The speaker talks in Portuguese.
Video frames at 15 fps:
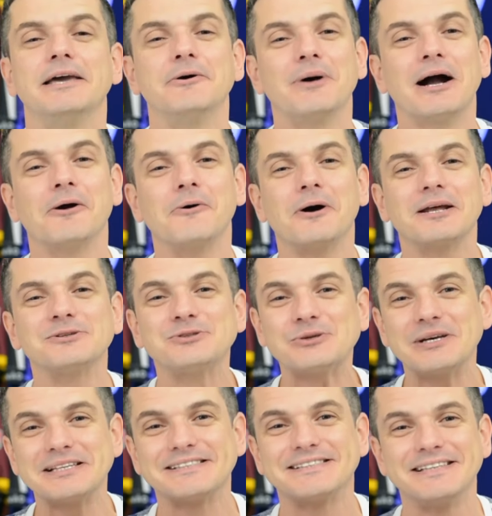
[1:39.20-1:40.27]
Eu agora
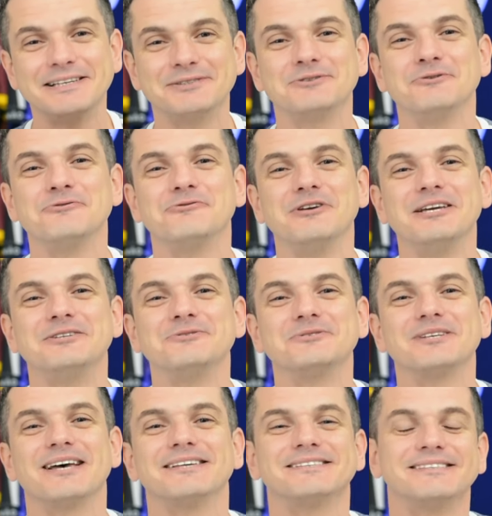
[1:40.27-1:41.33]
só assisto
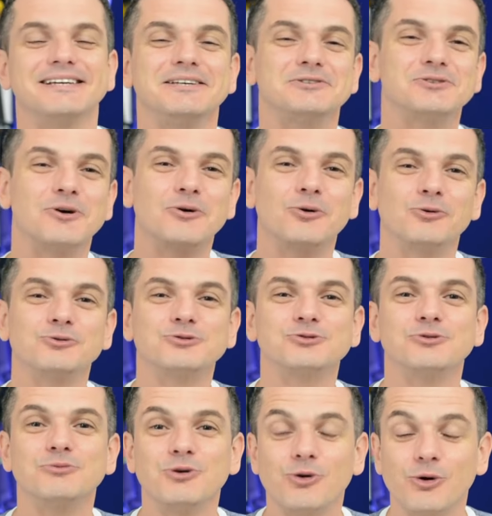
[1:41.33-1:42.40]
vídeos assim, só
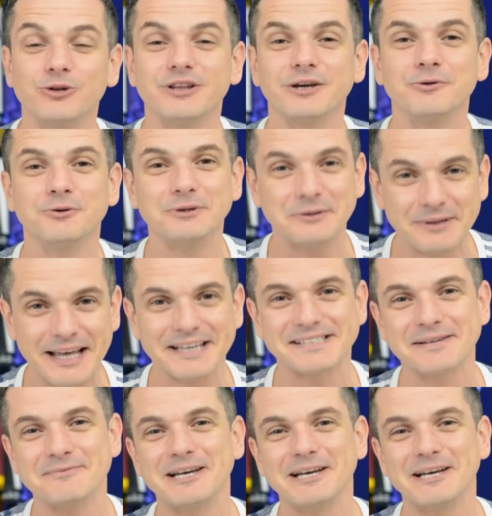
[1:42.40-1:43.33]
consumo conteúdo dessa